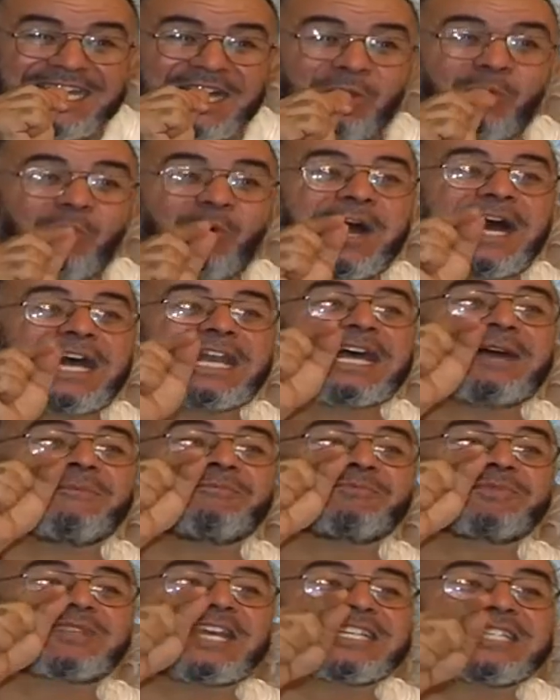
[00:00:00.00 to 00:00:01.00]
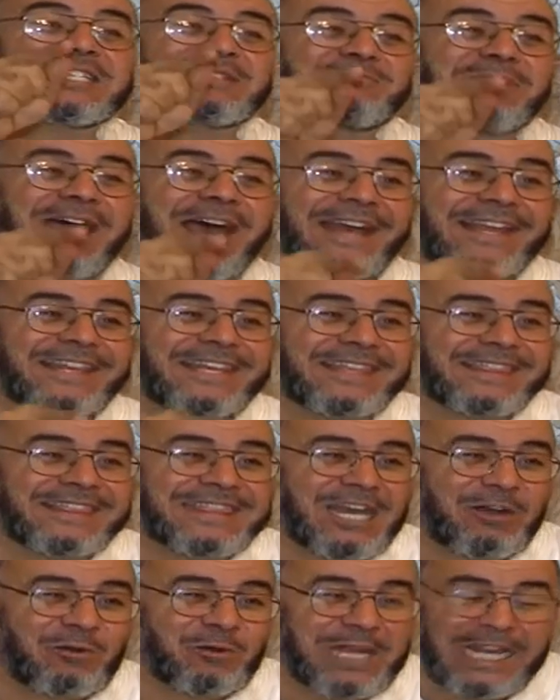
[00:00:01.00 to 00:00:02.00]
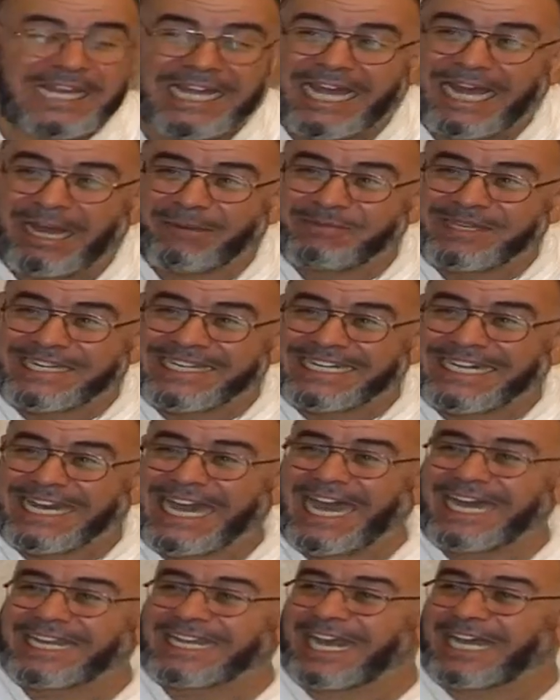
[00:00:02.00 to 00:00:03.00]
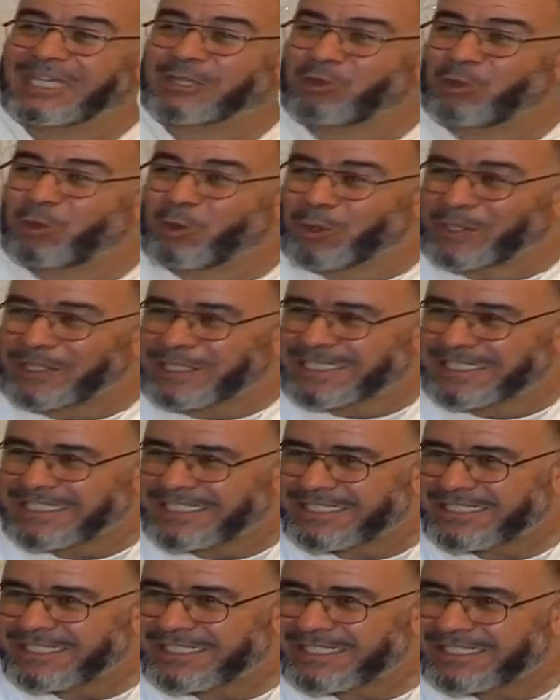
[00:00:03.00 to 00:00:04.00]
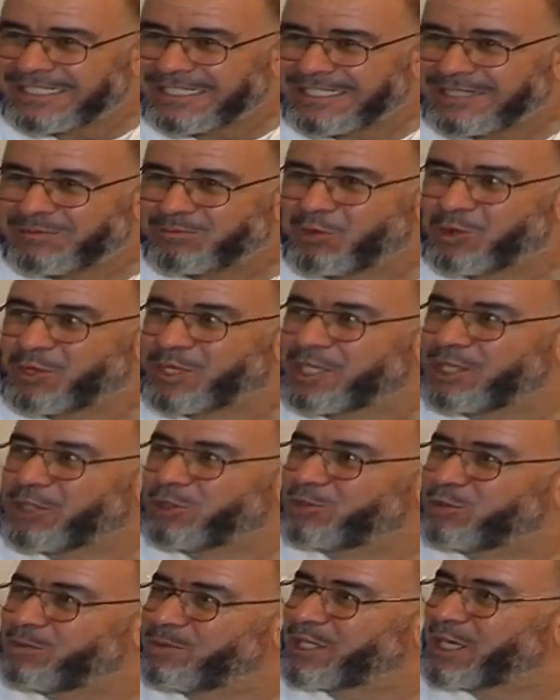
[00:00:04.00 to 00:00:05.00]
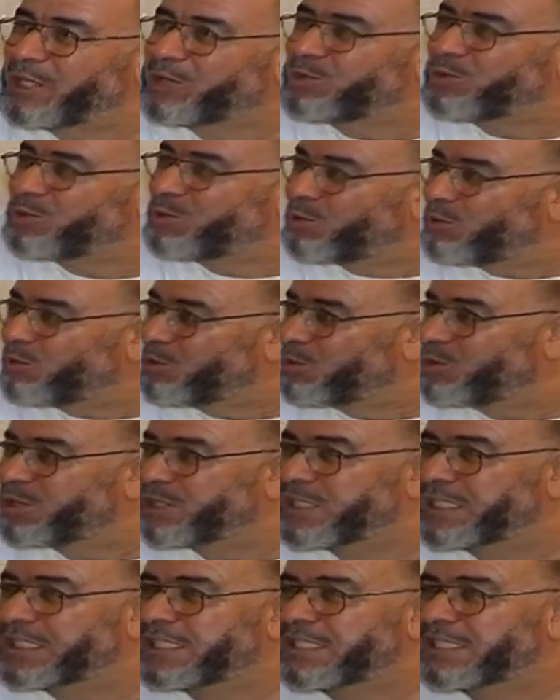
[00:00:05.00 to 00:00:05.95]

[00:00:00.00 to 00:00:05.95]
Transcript: ولم تسمح للدولة العميقة أن أدخل منعت من الدخول